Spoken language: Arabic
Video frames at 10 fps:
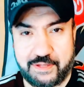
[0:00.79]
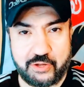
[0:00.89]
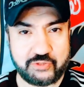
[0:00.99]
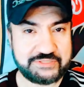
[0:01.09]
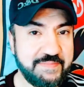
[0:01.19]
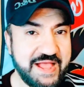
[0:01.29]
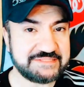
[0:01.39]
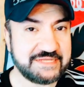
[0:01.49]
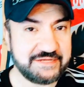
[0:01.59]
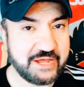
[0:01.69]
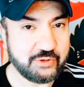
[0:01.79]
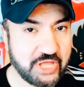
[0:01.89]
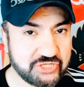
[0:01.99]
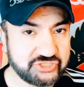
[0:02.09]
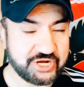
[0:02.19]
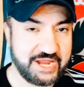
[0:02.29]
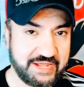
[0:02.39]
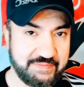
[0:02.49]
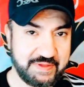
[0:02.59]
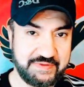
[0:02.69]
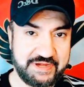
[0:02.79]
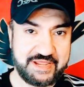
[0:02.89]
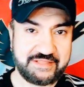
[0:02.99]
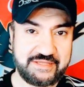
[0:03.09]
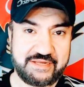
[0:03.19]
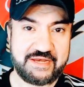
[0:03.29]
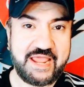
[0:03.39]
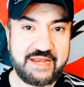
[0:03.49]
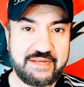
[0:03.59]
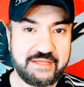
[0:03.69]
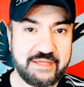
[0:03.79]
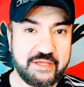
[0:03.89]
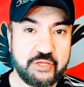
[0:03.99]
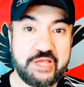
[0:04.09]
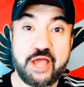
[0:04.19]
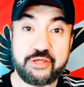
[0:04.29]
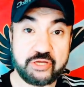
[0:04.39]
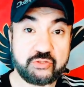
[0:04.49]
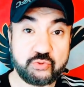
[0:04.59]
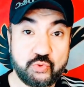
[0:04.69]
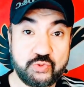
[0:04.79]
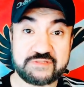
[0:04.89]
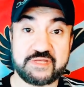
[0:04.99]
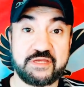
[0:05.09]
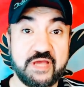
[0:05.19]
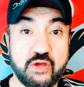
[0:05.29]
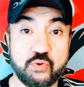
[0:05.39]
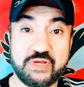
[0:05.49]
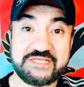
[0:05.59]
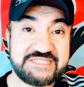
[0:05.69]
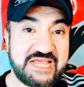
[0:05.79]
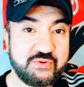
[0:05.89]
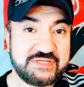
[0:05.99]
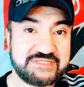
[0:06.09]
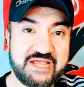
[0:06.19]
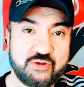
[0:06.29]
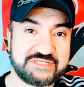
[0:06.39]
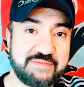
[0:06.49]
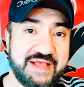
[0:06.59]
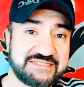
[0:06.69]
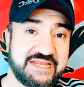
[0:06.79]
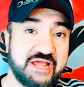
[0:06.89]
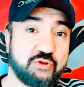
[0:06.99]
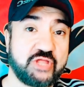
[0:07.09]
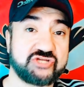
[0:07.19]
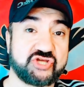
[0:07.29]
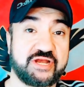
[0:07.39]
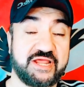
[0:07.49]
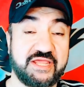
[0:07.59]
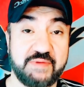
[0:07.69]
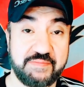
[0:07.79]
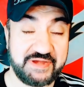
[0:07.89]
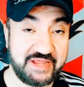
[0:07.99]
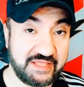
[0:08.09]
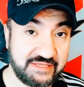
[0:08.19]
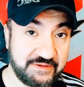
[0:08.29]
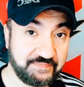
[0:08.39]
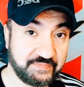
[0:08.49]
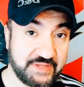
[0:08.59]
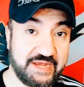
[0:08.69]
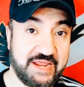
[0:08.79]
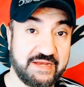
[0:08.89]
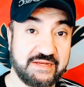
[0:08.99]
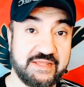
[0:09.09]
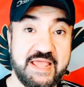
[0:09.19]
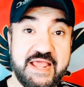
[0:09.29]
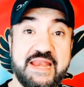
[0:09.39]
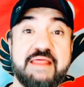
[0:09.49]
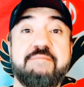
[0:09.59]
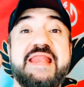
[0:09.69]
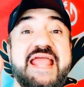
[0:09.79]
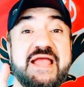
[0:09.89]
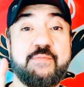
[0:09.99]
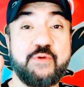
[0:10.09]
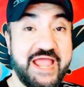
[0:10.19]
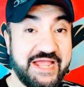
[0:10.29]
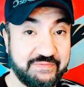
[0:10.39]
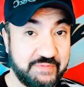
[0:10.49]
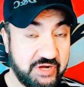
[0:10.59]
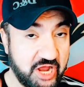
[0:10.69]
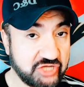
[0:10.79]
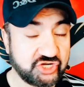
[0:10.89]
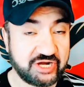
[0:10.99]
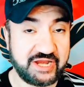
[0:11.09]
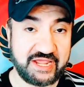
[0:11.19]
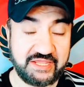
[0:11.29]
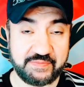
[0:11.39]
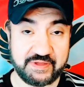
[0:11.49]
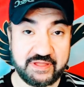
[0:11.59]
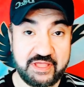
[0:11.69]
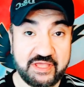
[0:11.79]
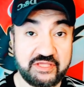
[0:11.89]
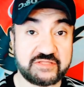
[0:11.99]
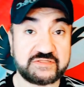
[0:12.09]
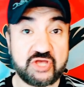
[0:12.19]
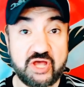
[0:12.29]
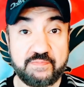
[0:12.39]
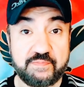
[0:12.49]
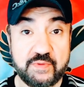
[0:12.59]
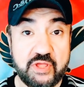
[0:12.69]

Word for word: حسام حسن ياخد عشر لعيبة من النادي الأهلي يعيطوا ويصيحوا ازاي وازاي حسام حسن ياخد عشر لعيبة من النادي الأهلي لما لاعب واحد من العشر لعيبة يتصاب